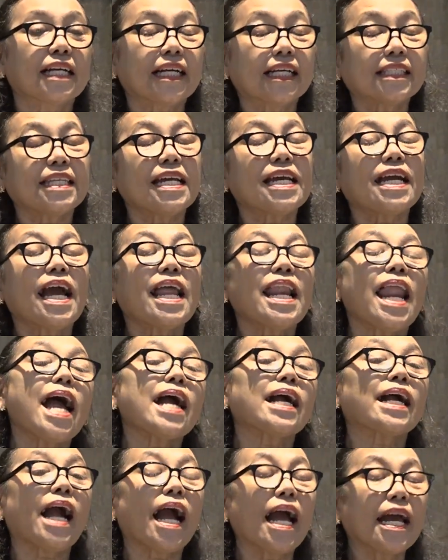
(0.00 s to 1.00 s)
Ketika
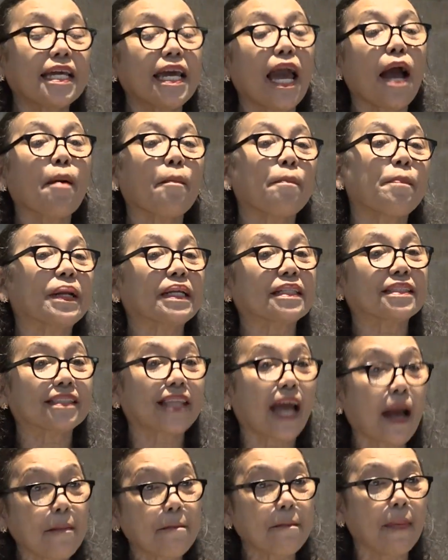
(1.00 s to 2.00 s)
langkah yang
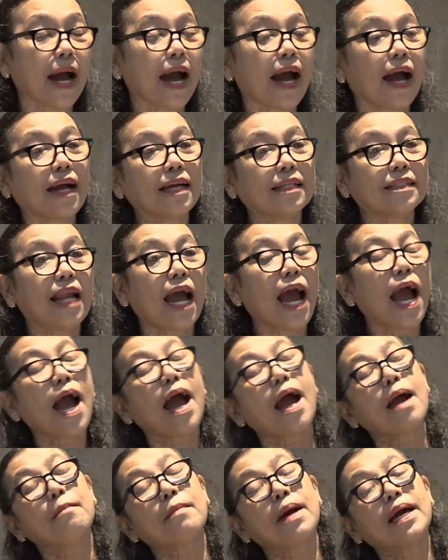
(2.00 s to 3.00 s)
pertama,
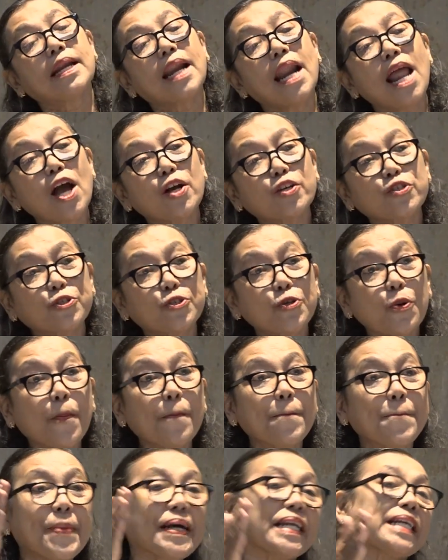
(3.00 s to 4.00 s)
Naaman
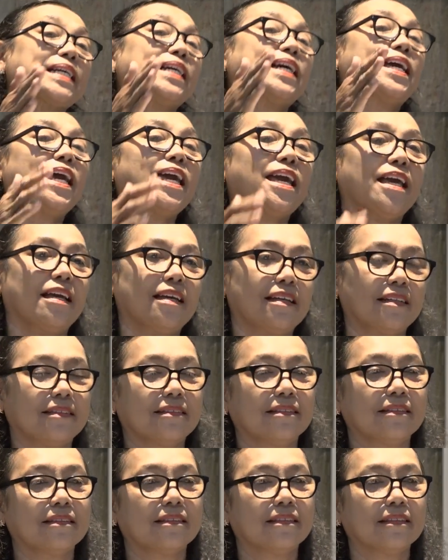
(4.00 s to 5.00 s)
langsung pergi
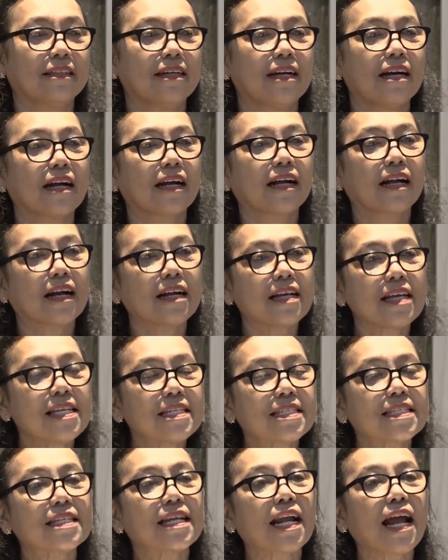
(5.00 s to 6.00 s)
ke
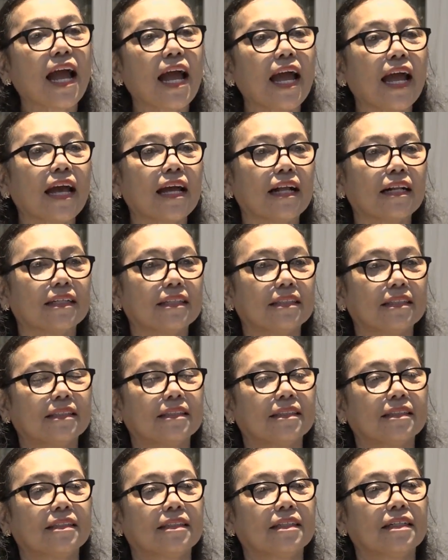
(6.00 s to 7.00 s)
Israel
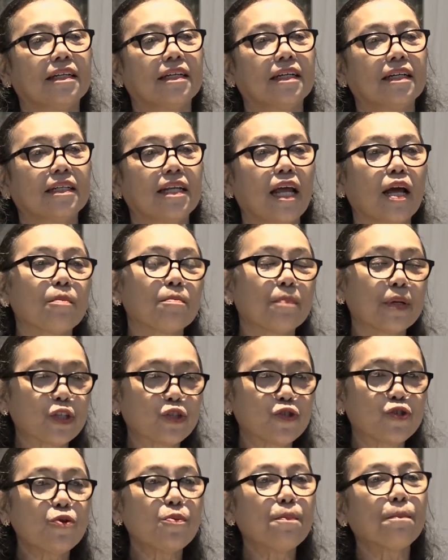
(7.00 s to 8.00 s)
dan
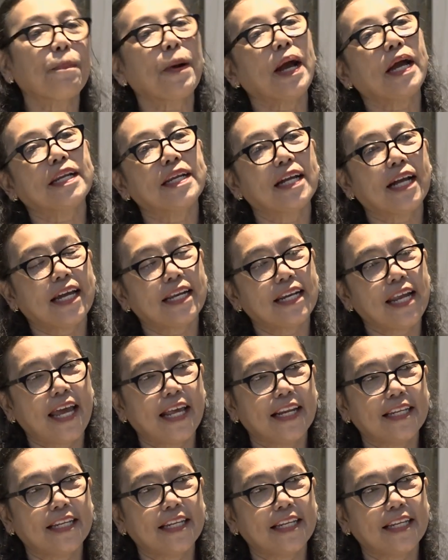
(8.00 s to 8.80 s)
berjumpa dengan